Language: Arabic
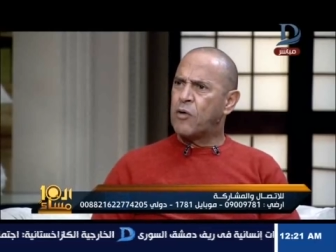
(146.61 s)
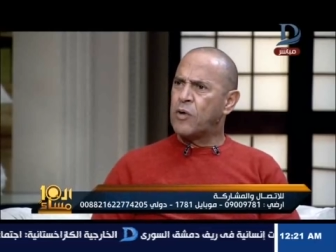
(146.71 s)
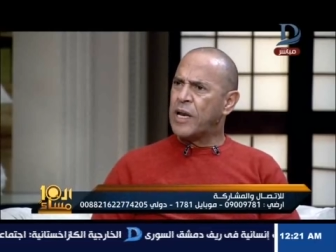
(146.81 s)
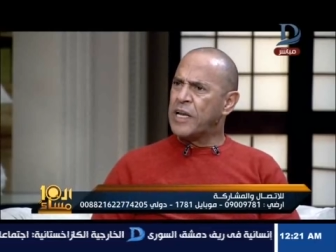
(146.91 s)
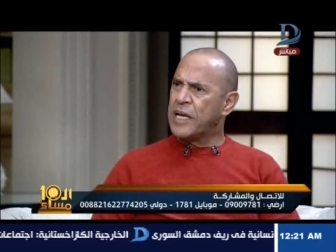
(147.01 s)

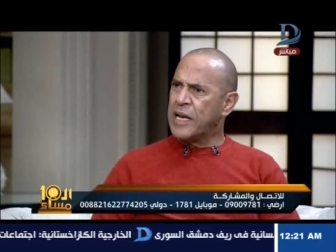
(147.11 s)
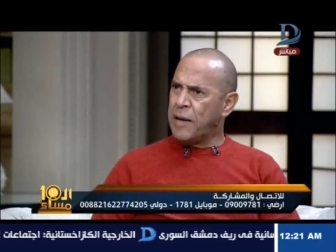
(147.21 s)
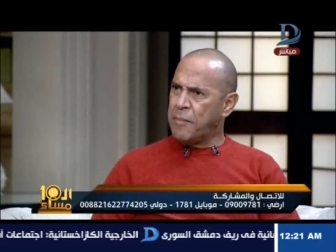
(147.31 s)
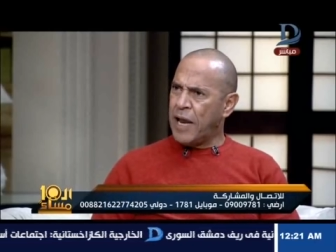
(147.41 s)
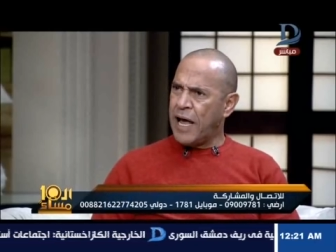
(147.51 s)
كنا نيجي
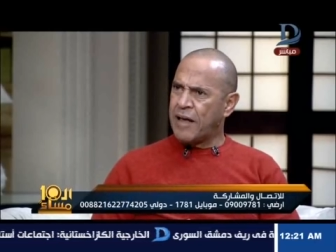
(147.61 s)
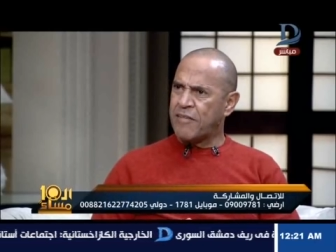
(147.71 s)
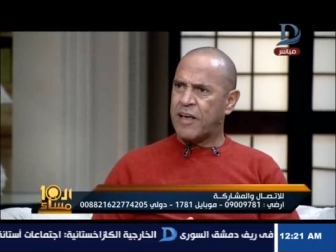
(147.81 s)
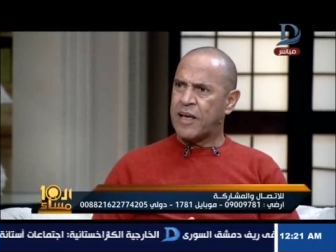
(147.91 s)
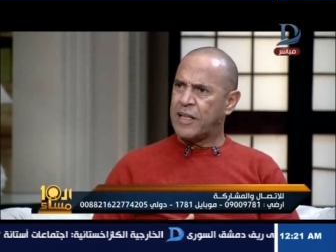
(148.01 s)
نعمل حاجه
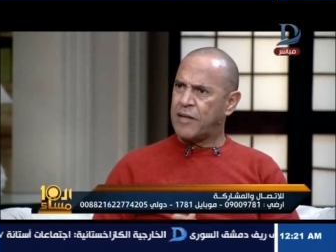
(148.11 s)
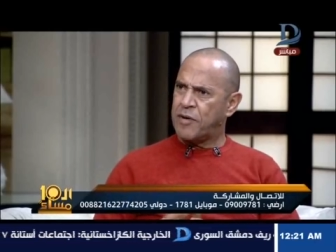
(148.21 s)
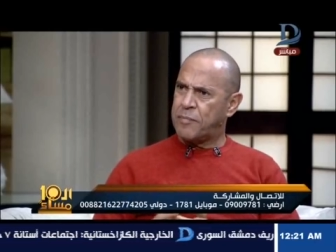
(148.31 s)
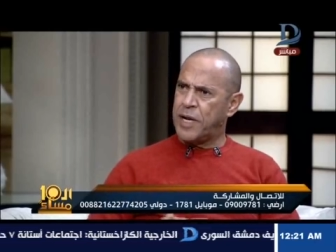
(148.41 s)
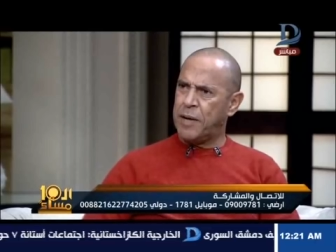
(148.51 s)
زي كده
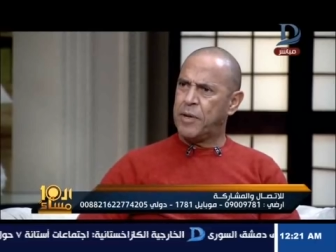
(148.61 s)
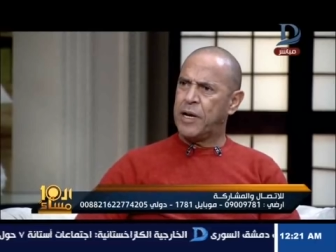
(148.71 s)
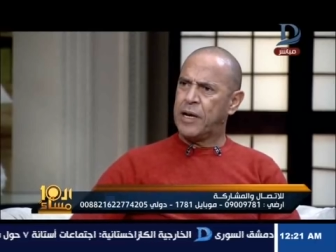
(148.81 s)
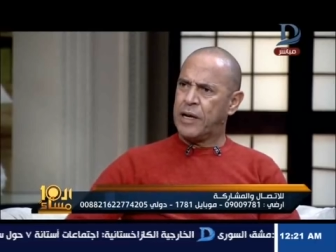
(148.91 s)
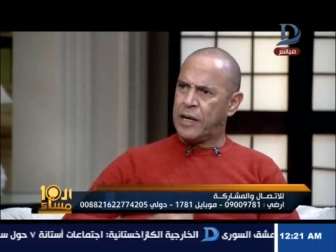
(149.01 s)

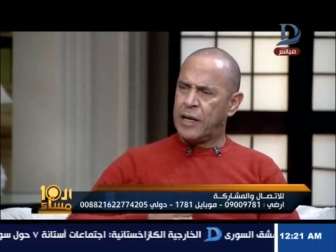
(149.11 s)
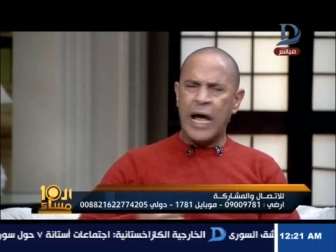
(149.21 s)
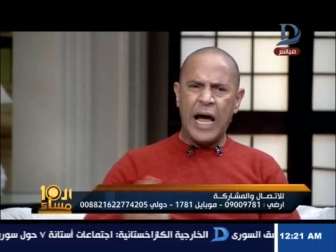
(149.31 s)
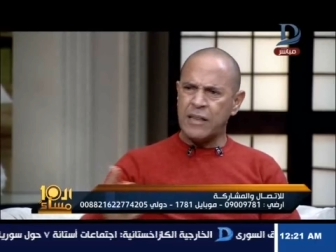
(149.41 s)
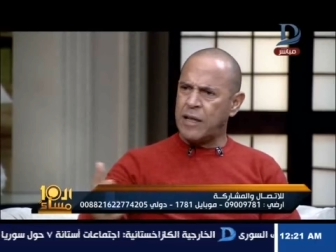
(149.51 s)
فبنعمل
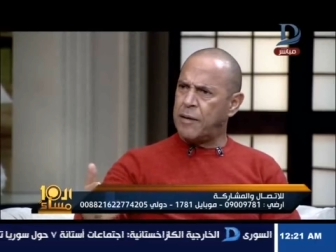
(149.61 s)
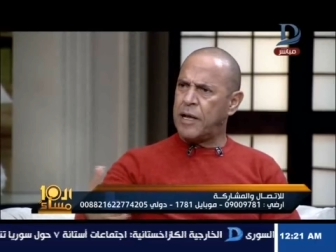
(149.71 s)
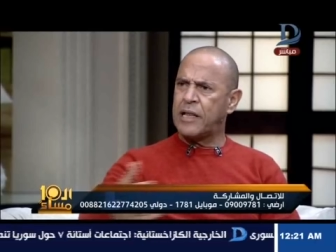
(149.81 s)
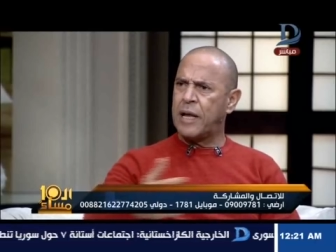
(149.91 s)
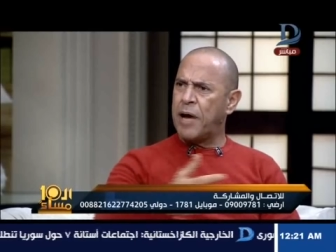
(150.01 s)
حتى
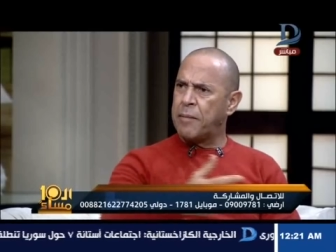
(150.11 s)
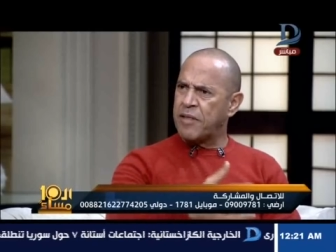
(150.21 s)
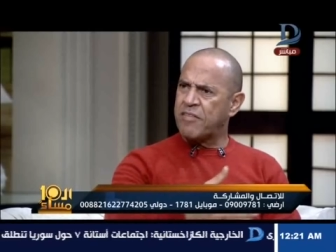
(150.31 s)
هتلاقي محمد